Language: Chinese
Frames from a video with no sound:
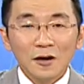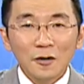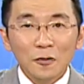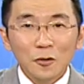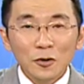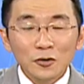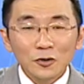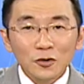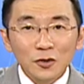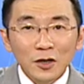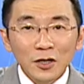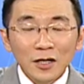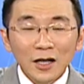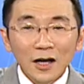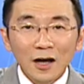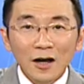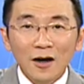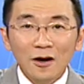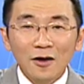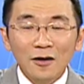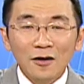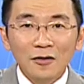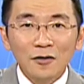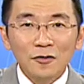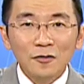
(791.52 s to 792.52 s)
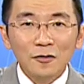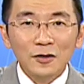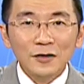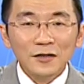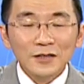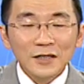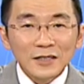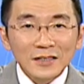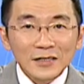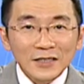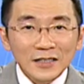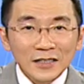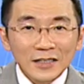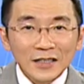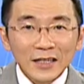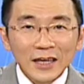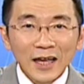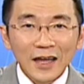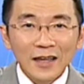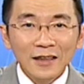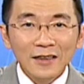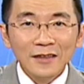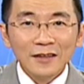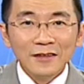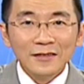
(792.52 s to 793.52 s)
我觉得哈，我这几
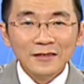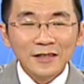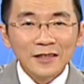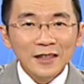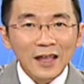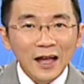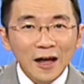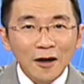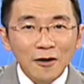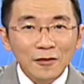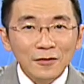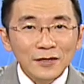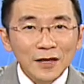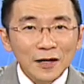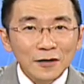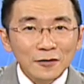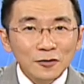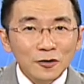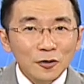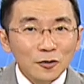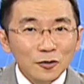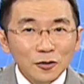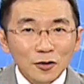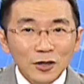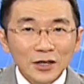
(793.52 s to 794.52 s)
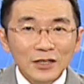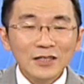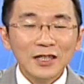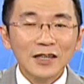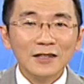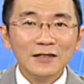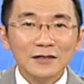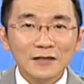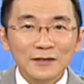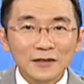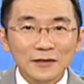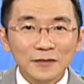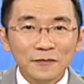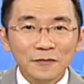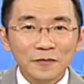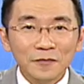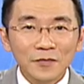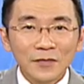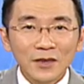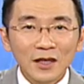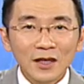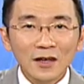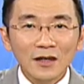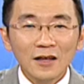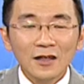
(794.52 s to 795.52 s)
天真的好像做错一件事，
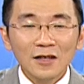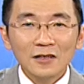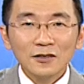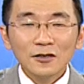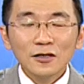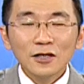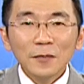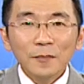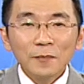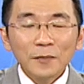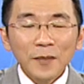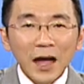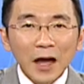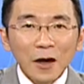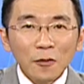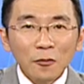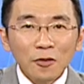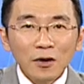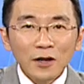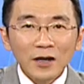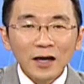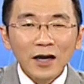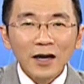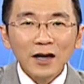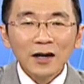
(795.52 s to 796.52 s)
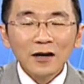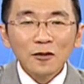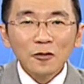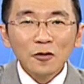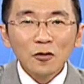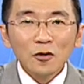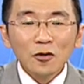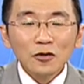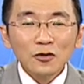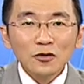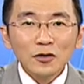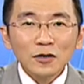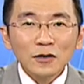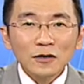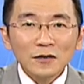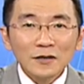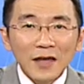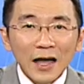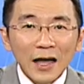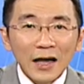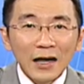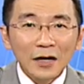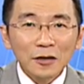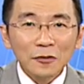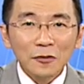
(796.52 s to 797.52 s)
就是把我呢过去
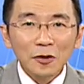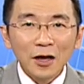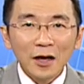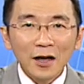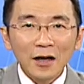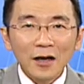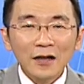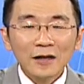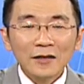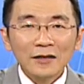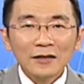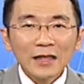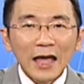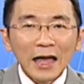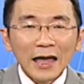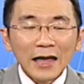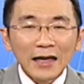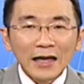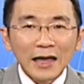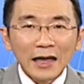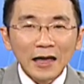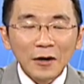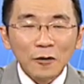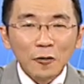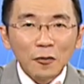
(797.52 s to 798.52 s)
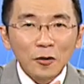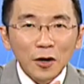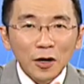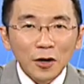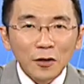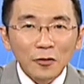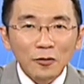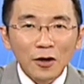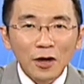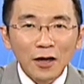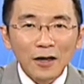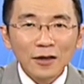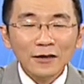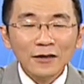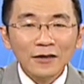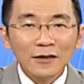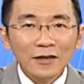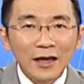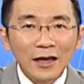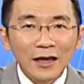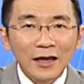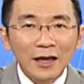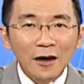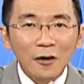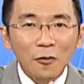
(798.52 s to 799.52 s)
三个月带给会员
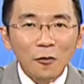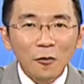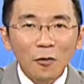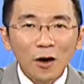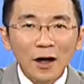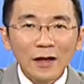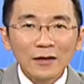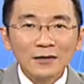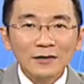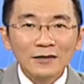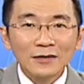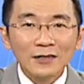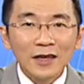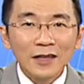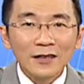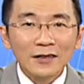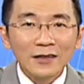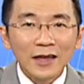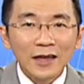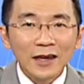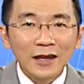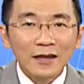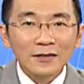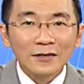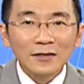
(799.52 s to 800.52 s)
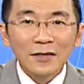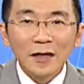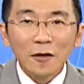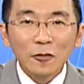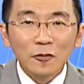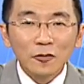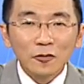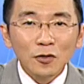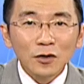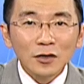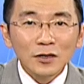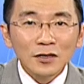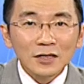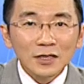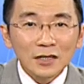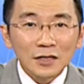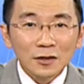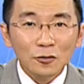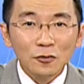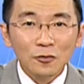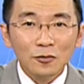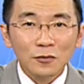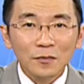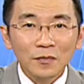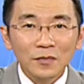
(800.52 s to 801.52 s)
的一个完整的一个操作
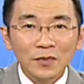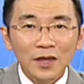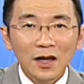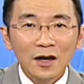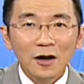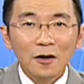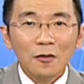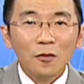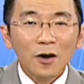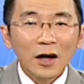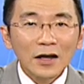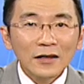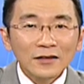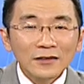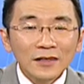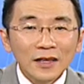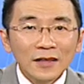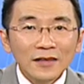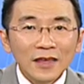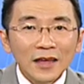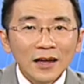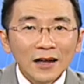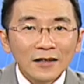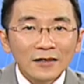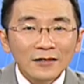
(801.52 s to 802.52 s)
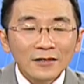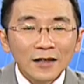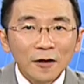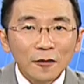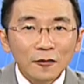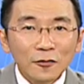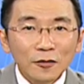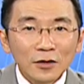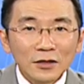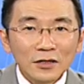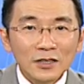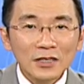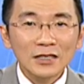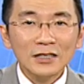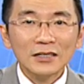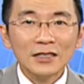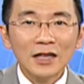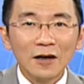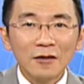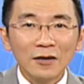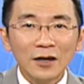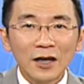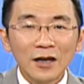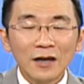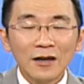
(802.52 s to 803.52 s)
记录、完整的一个操作绩
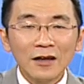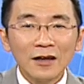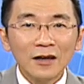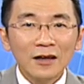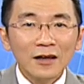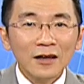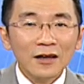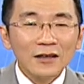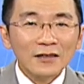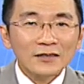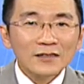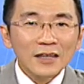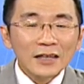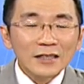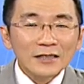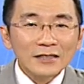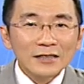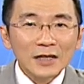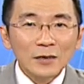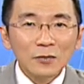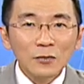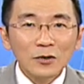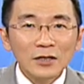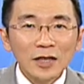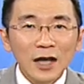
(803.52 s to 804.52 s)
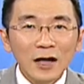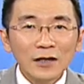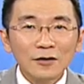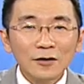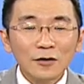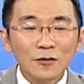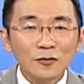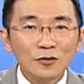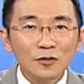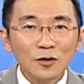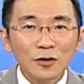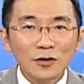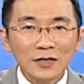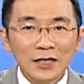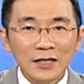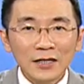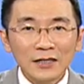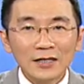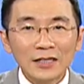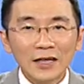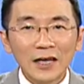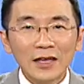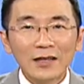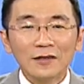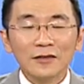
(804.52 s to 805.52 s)
效呢，在节目当中做
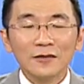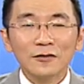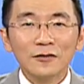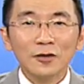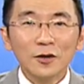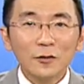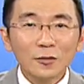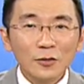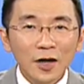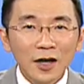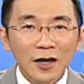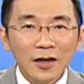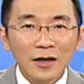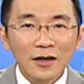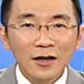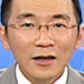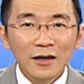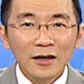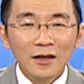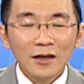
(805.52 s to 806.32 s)
呈现，对不对？